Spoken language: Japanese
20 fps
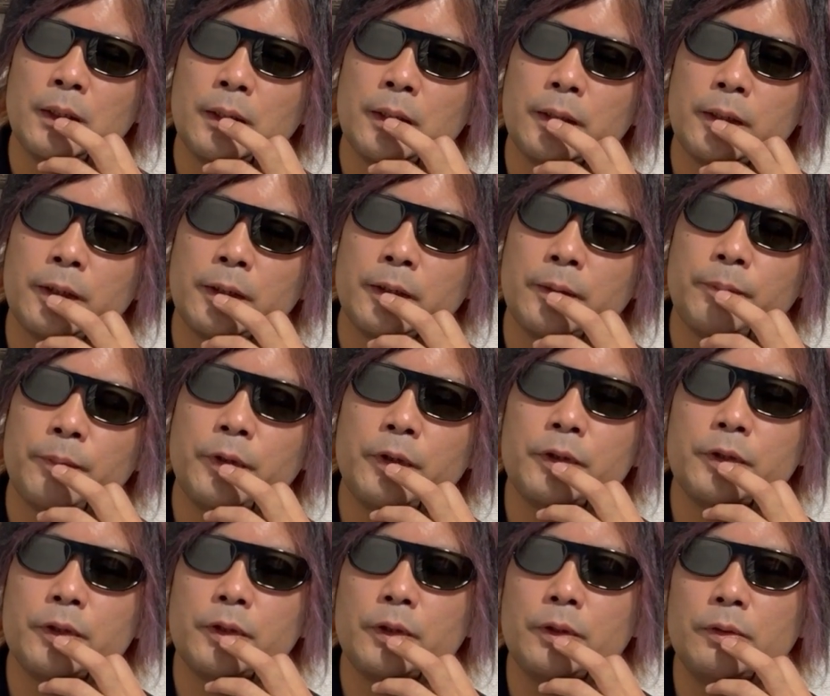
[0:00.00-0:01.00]
えー、
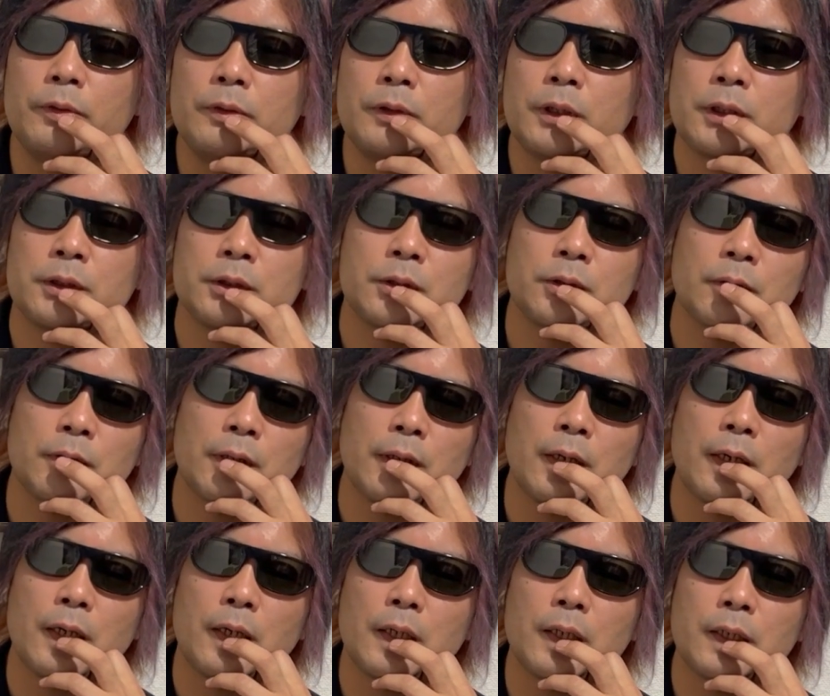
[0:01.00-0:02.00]
ベイシティローラーズと
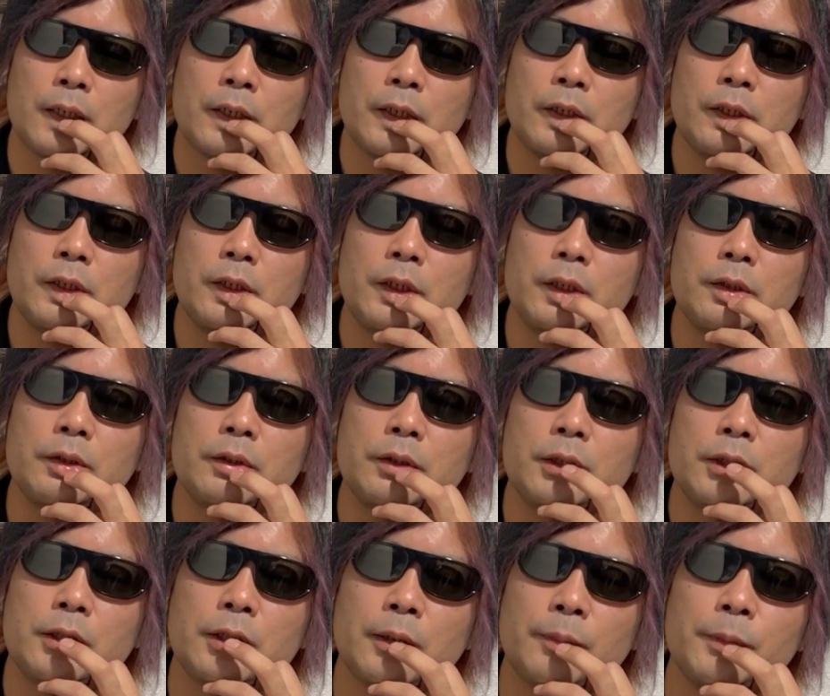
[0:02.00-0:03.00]
か、
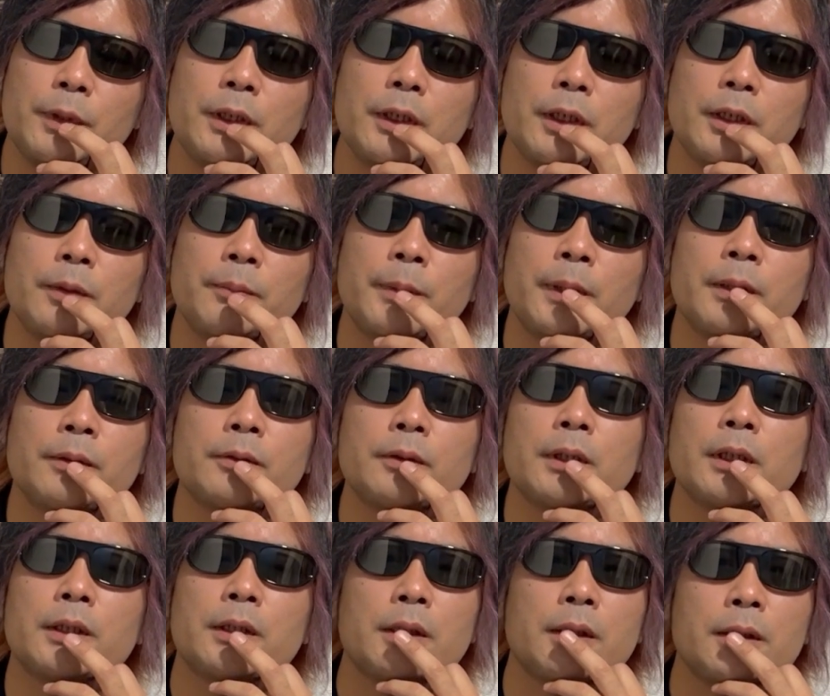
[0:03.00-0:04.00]
ゲイリー・グリッターみたいなバンド
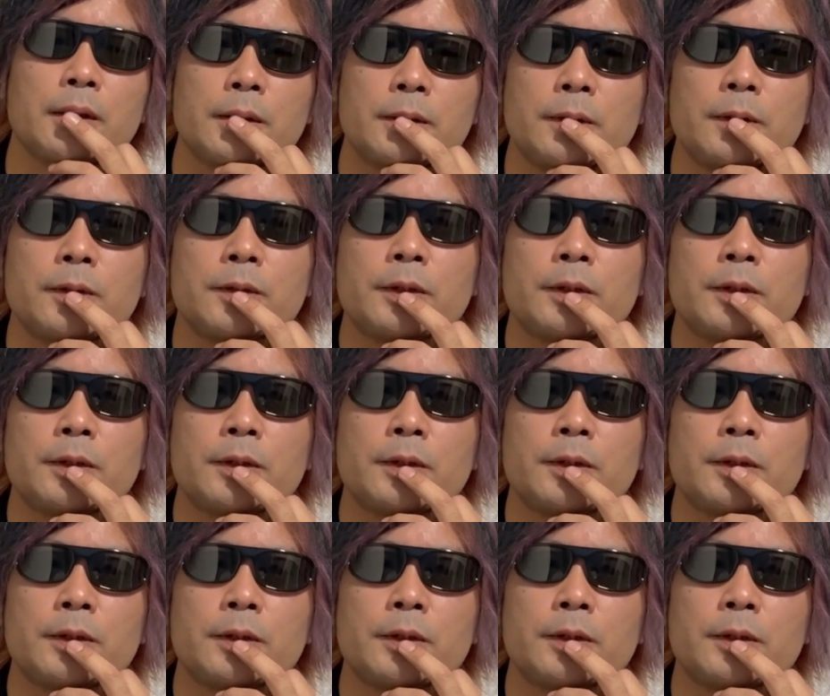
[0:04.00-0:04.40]
だったんですよ。